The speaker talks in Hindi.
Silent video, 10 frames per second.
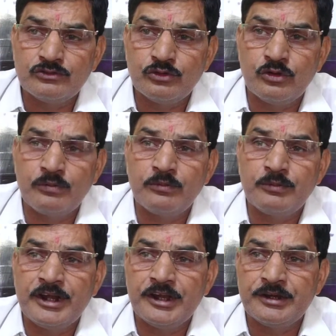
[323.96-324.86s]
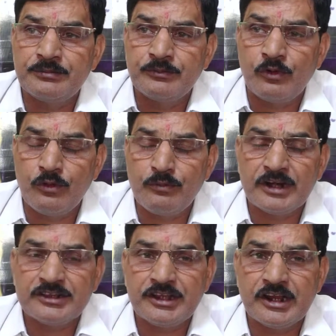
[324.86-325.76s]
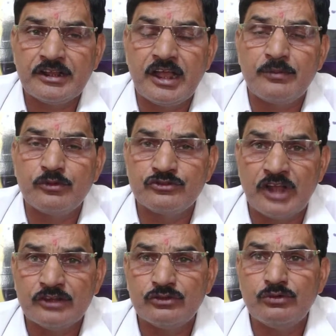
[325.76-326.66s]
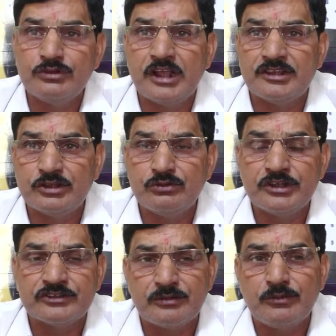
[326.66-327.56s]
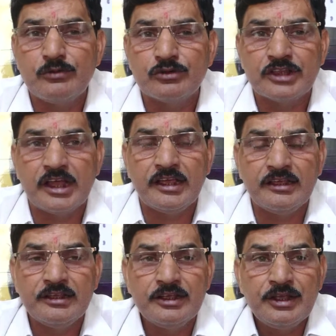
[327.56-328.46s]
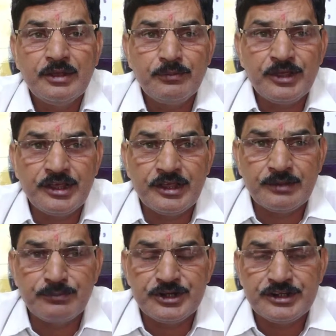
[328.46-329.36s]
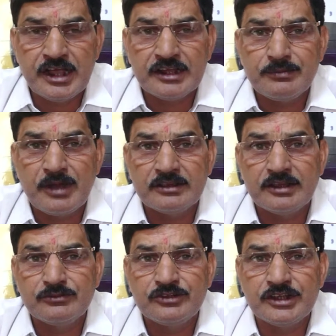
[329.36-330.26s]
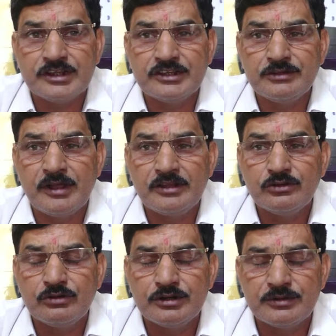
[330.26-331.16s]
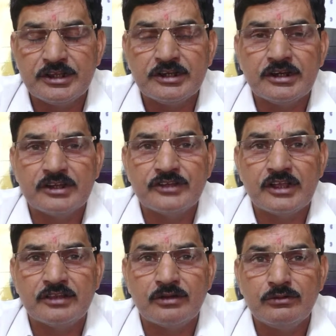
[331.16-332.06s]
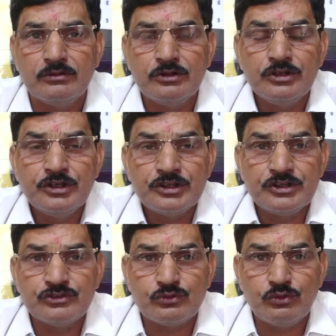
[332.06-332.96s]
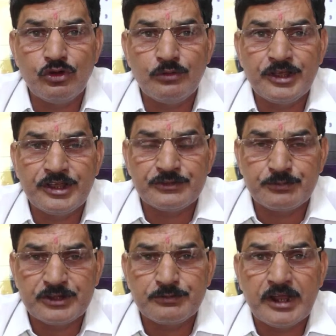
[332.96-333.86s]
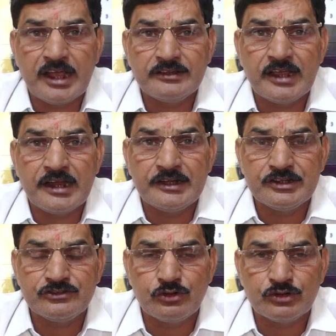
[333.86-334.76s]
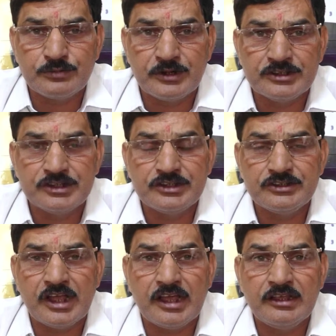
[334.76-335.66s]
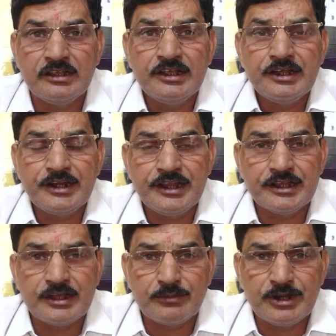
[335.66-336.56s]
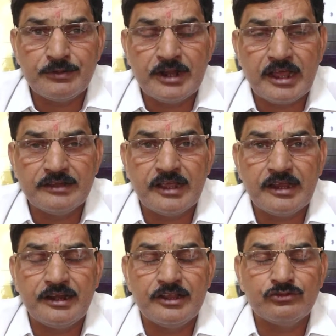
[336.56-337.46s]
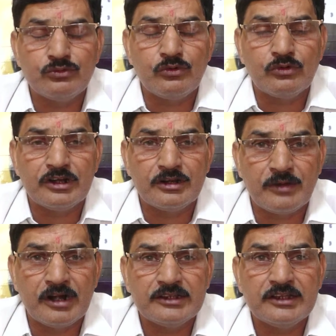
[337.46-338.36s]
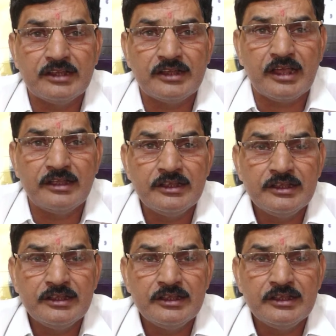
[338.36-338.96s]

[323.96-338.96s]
जो मैंने होमवर्क दे रखा है वो जांच लूँ या दे दूँ यह संभव होता है मैं मीडिया के माध्यम से केजरीवाल जी को निवेदन करना चाहता हूँ कि स्कूलों में स्पेस बढ़ाया जाए टीचरों की भर्ती की जाए नए कमरे बनाए जाए नए स्कूलों का निर्माण किया जाए